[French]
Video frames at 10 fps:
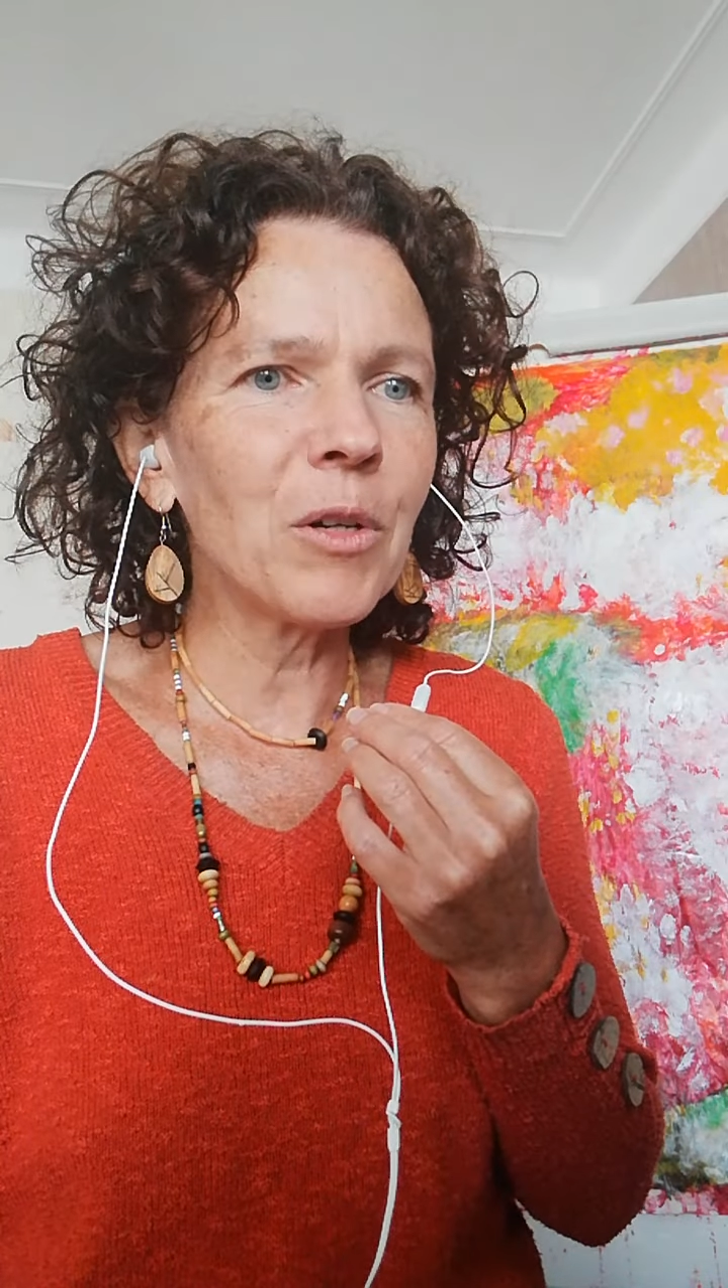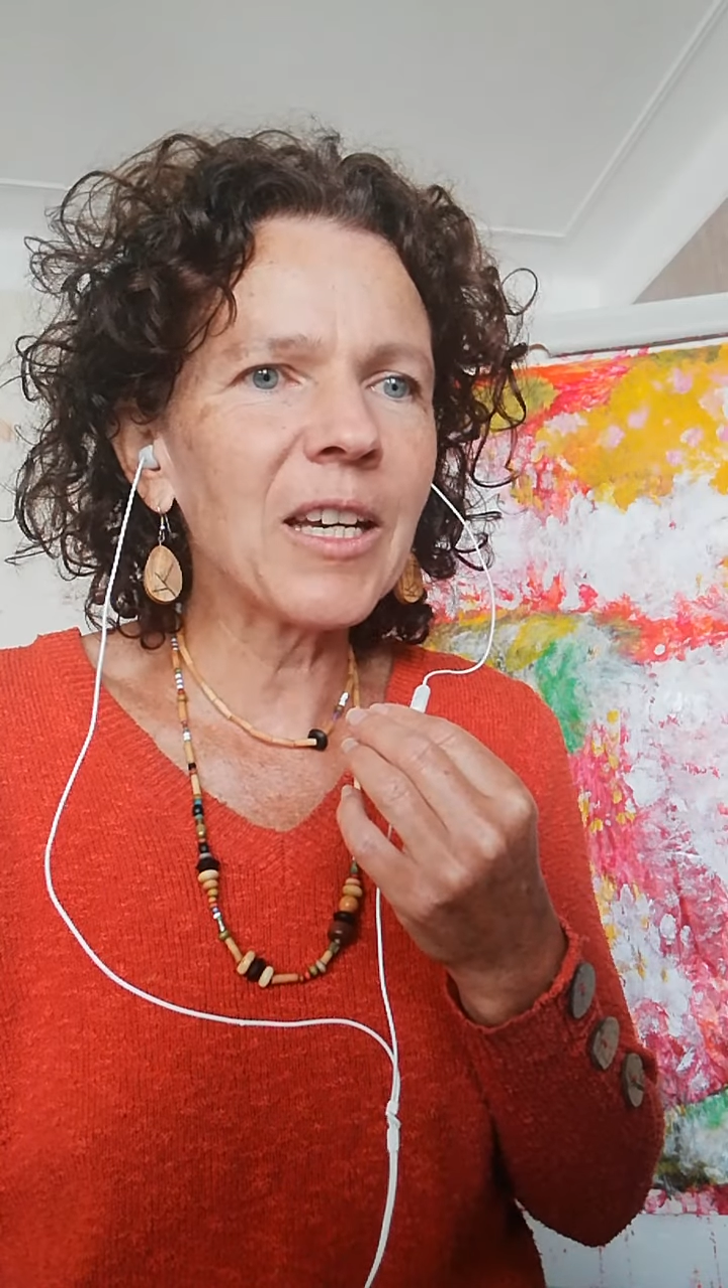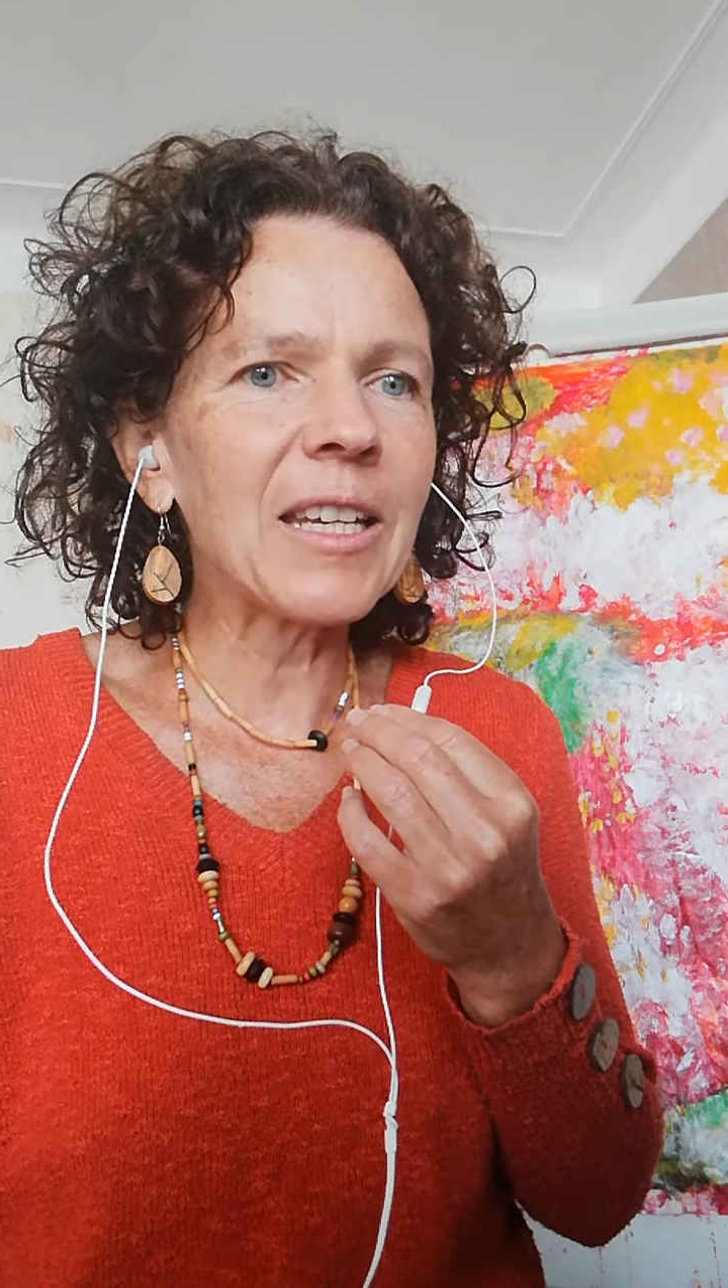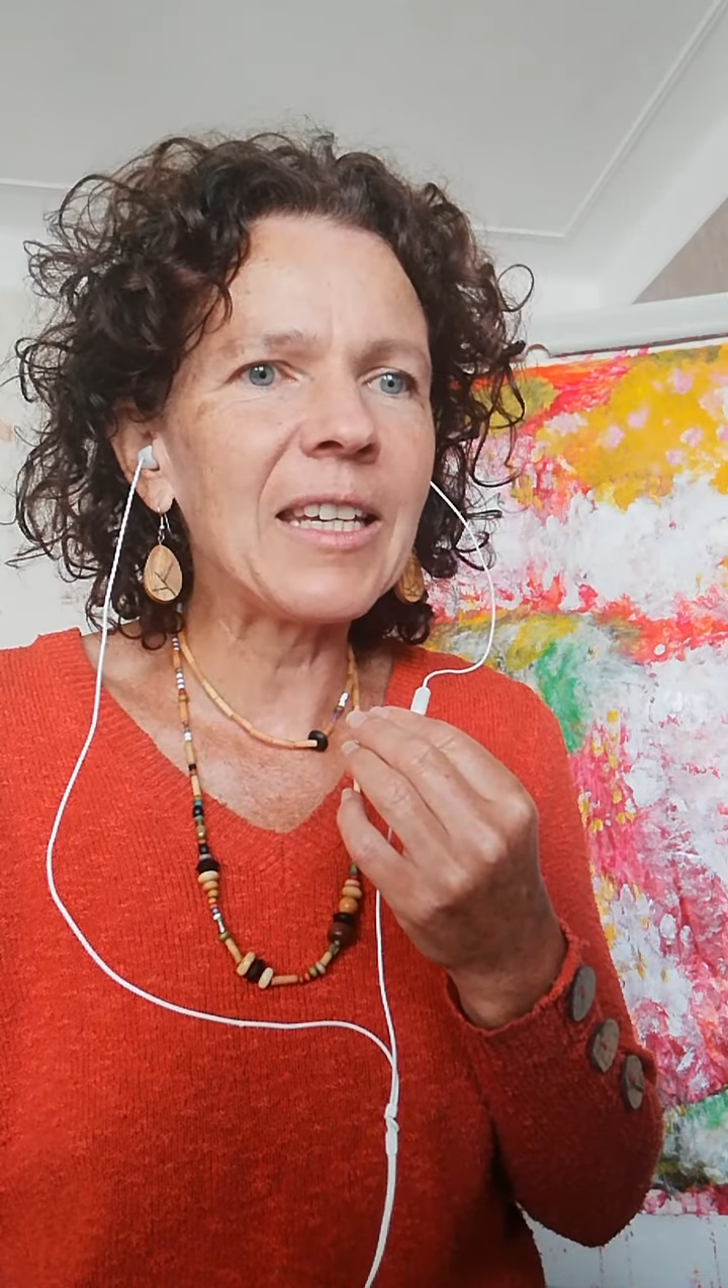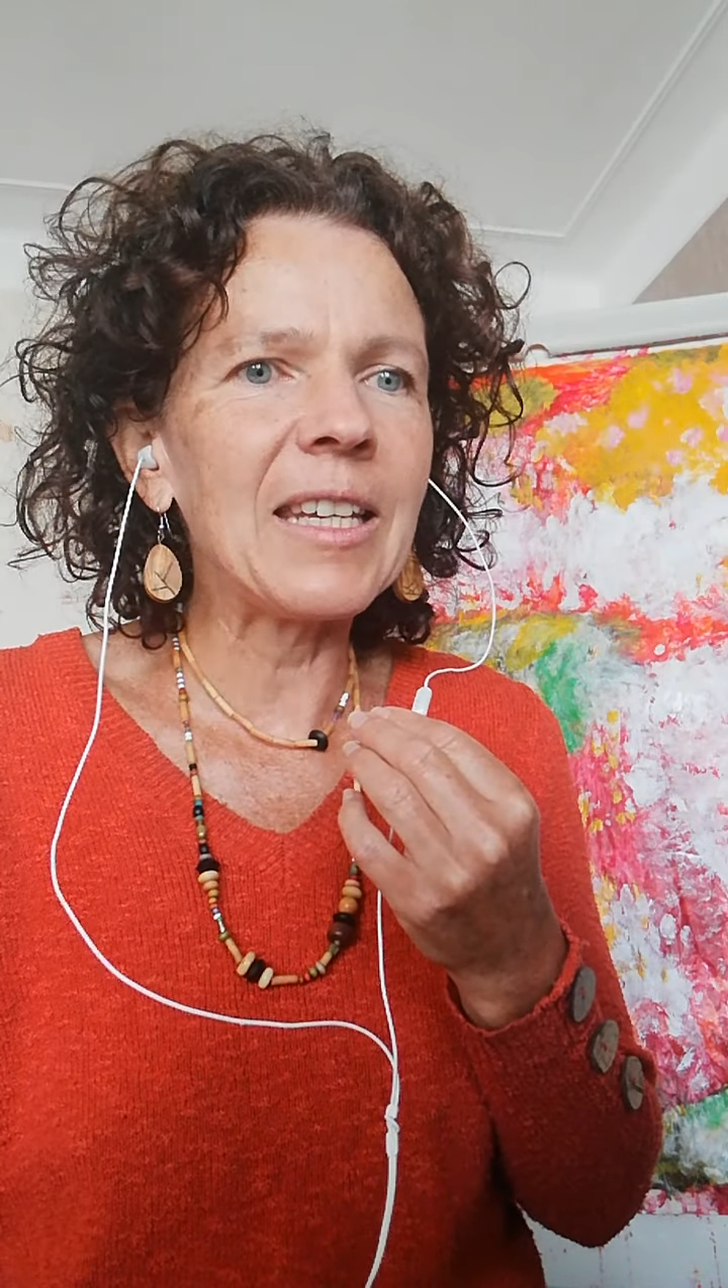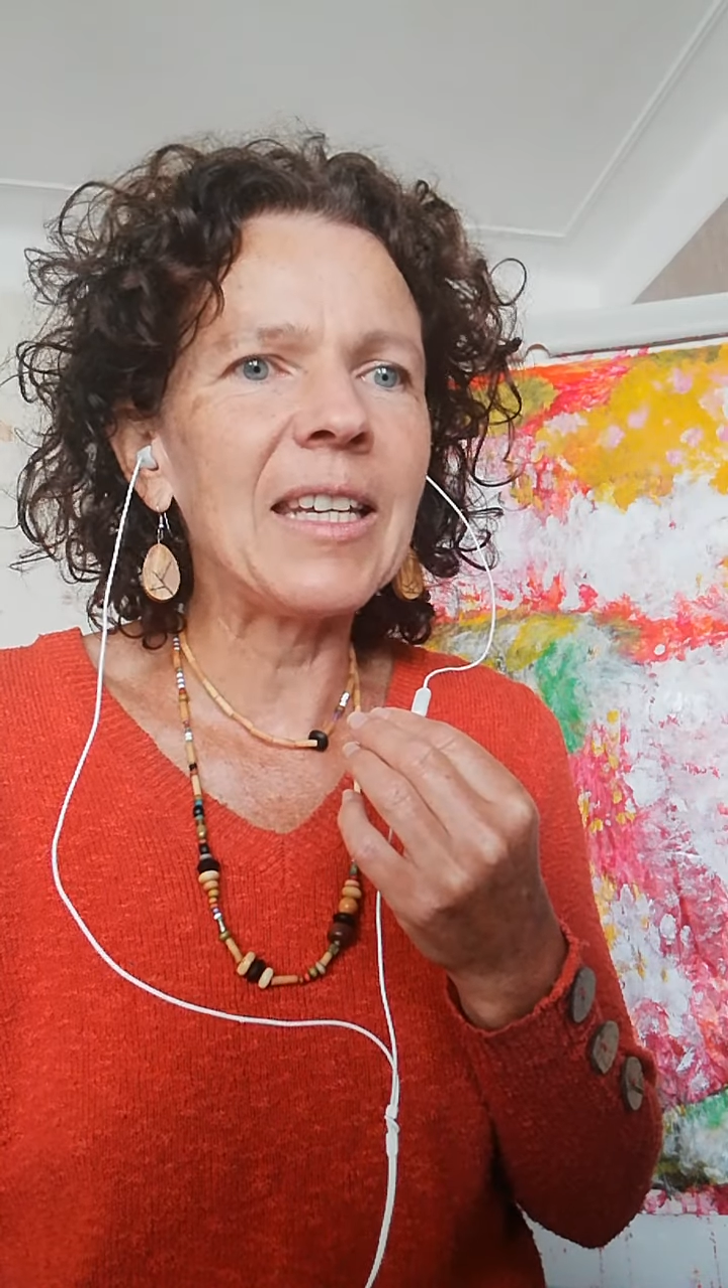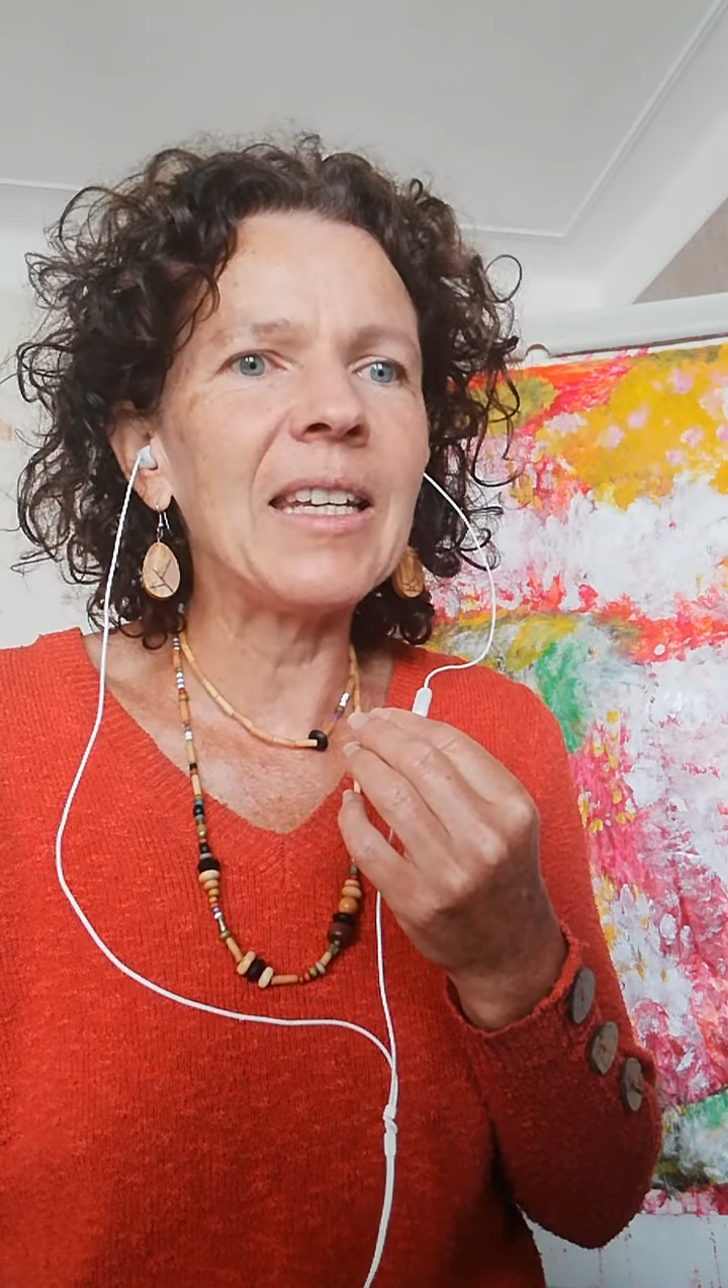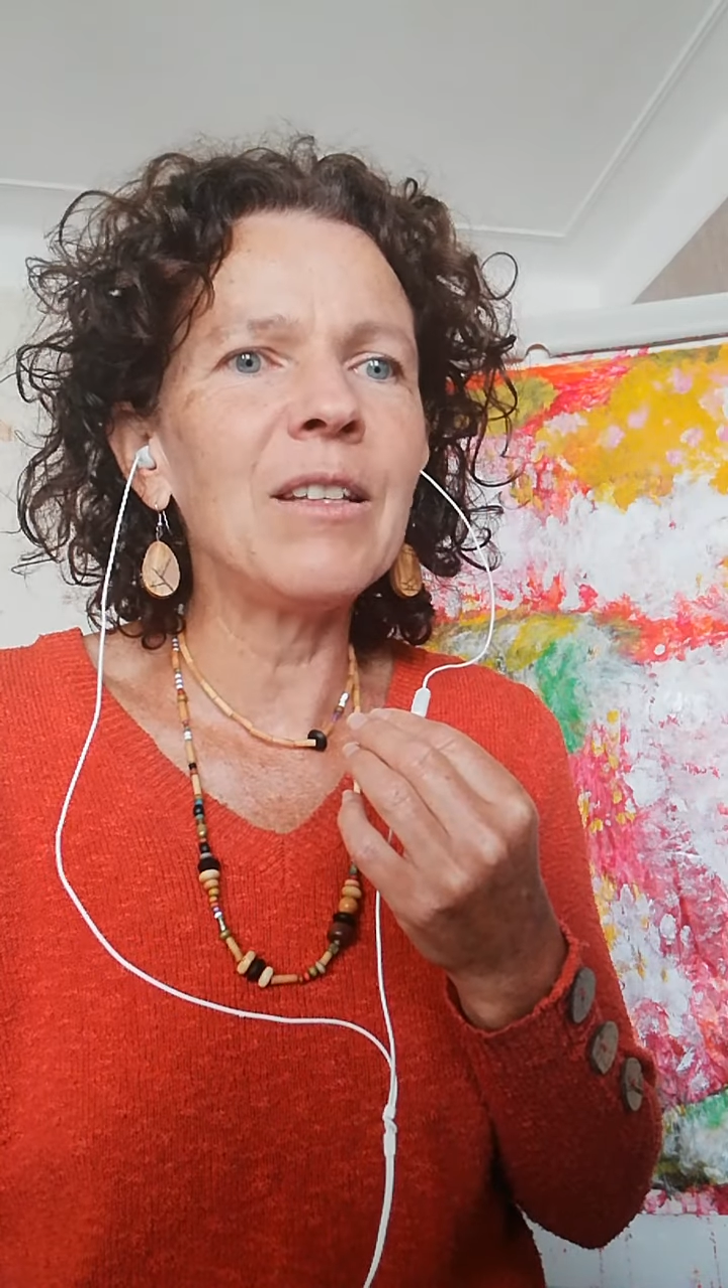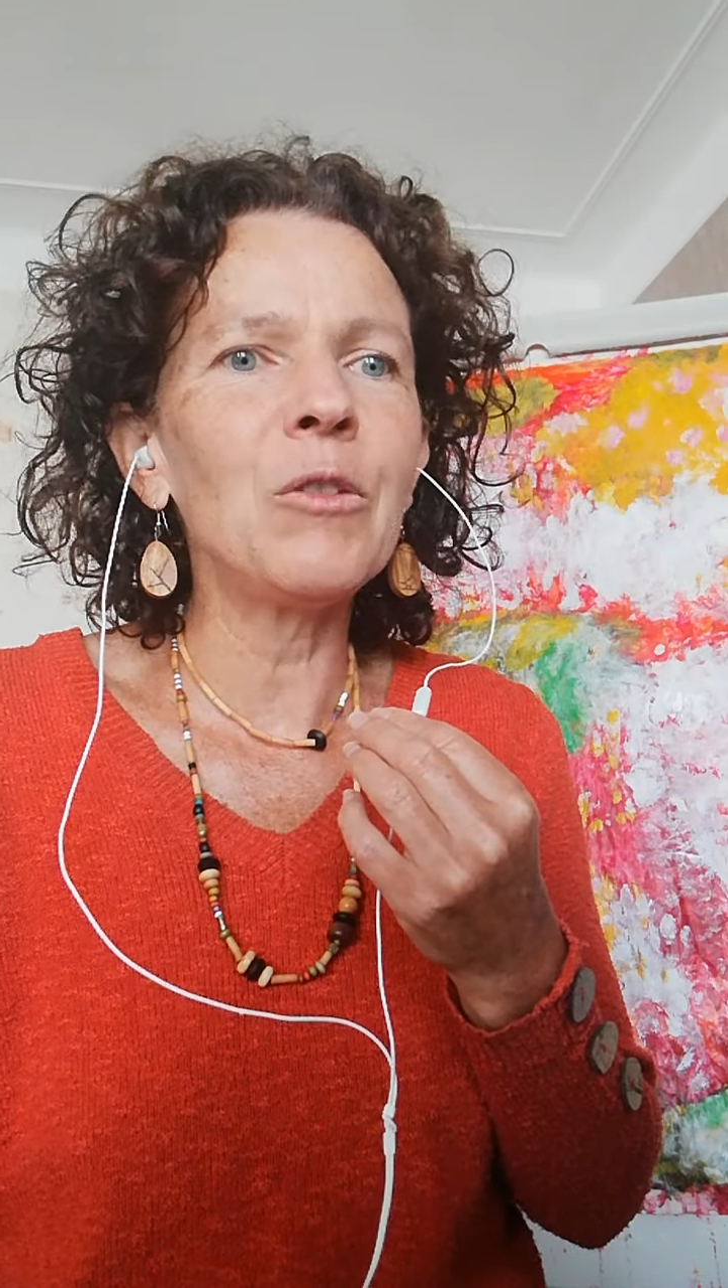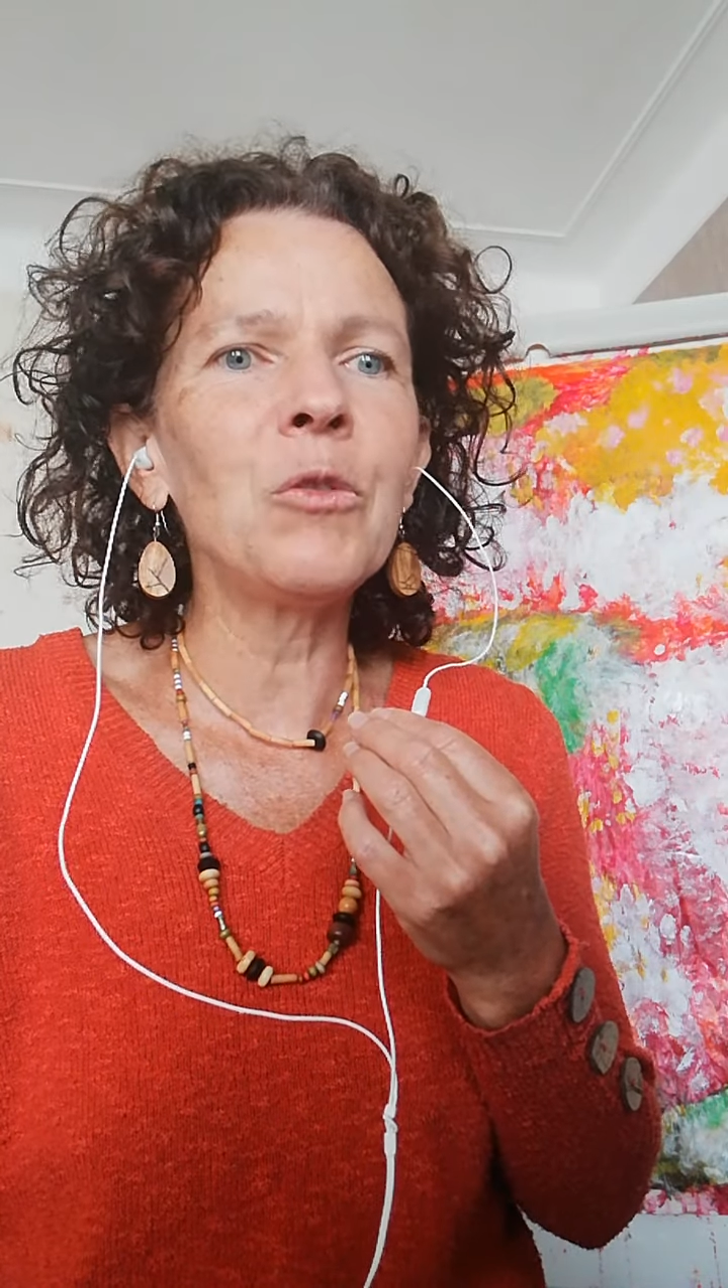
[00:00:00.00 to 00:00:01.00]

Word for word: créez